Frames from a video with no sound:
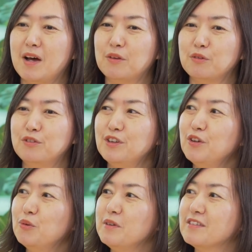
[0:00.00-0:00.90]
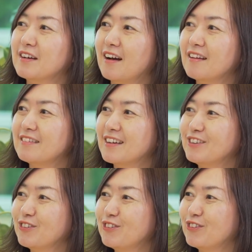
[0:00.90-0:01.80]
あの水曜日しか
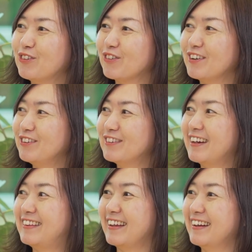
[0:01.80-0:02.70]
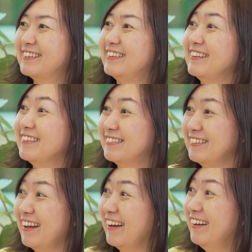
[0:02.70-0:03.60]
残業することが許されてなくてです
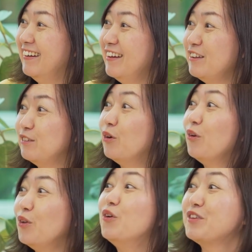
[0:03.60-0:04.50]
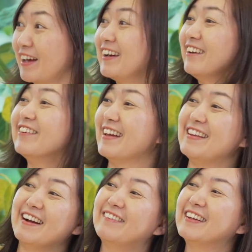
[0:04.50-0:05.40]
ね、うん、大企業の農産業
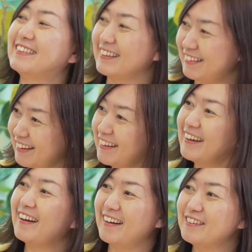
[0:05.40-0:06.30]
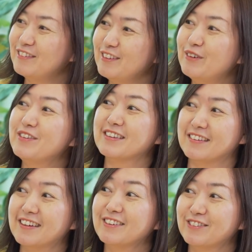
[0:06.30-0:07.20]
デーに合わせて、ね、はい、水曜日し
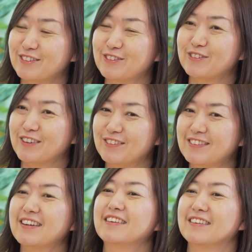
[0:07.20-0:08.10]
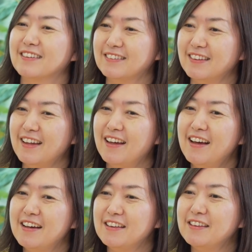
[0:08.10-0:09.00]
か残業することが許されてなくて、うん、
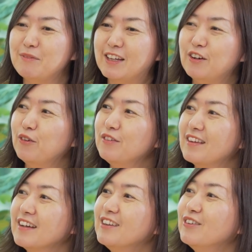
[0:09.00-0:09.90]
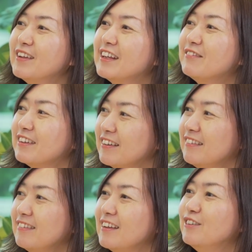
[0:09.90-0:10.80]
なんでまあ基本残業できま
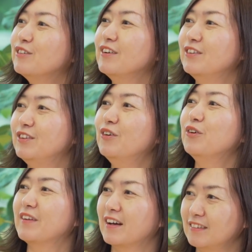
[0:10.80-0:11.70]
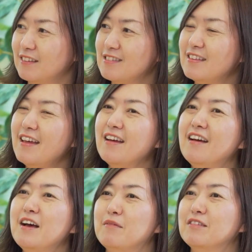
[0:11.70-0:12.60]
せんっていうような形
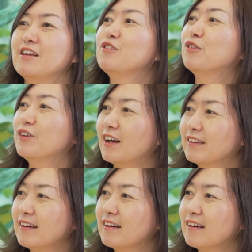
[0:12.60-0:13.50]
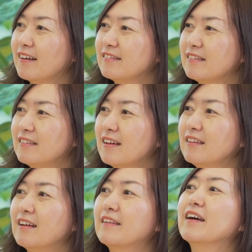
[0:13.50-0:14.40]
で、まあ、前職働かせ
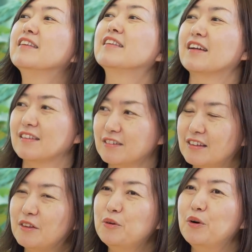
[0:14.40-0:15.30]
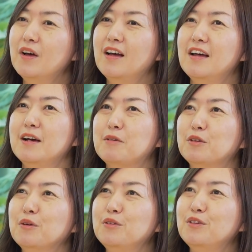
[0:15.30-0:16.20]
ていただいてたんですけど、うん、やっ
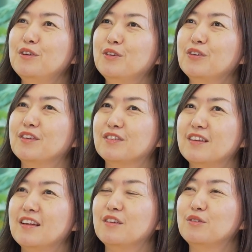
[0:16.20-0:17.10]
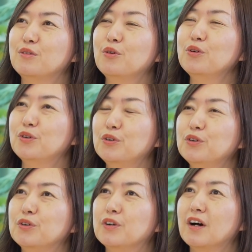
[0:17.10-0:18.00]
ぱそうするとですね、すご
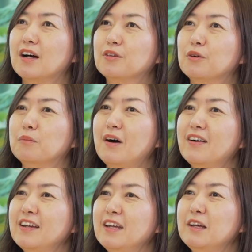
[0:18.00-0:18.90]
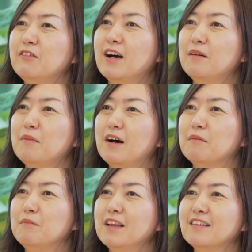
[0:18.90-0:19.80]
くあの周りは、
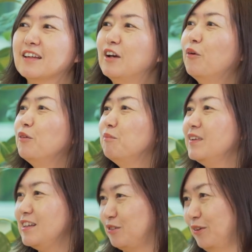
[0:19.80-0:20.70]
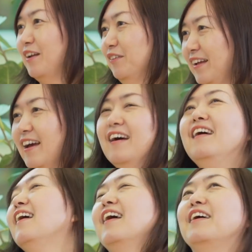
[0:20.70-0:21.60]
まあ、皆さん基本いい人なの
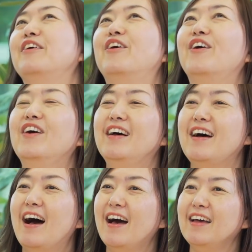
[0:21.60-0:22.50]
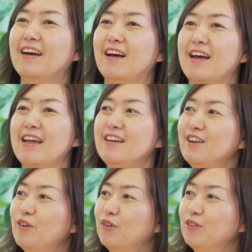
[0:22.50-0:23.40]
で、あのは遠慮
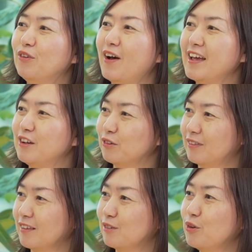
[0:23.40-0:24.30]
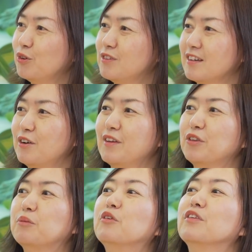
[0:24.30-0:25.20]
と配慮ってすごく違う
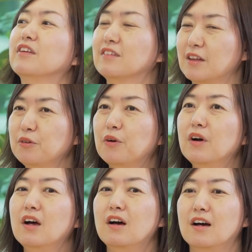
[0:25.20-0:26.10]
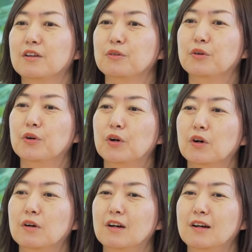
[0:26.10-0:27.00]
なと思うんですけど、あ
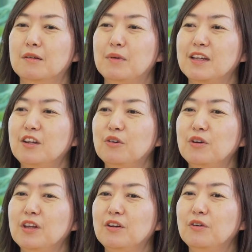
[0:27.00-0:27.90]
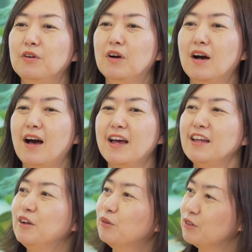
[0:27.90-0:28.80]
のまあ、いろいろ
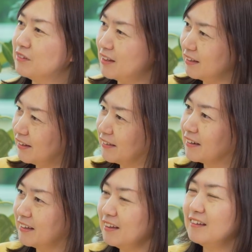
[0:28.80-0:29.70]
配慮をしていただき、